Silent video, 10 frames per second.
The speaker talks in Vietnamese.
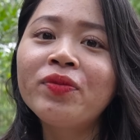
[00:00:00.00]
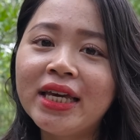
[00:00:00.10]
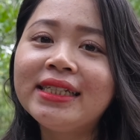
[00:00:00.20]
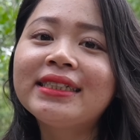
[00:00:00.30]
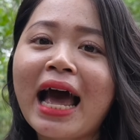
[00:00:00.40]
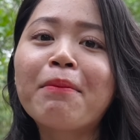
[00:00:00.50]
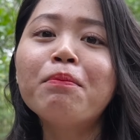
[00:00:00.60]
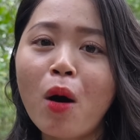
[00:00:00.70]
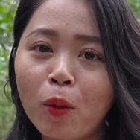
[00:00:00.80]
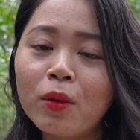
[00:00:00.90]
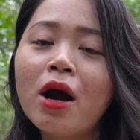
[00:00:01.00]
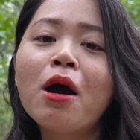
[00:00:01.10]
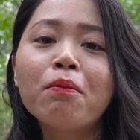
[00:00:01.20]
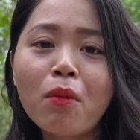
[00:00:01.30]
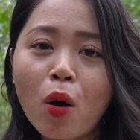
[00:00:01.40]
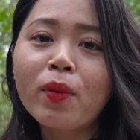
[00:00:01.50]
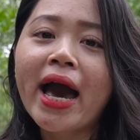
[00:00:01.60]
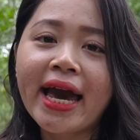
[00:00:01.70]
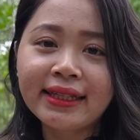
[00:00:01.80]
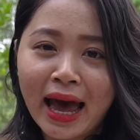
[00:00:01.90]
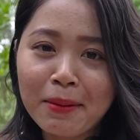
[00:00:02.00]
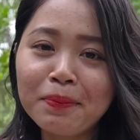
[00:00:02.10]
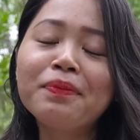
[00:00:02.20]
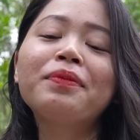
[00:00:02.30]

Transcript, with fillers: 0981 128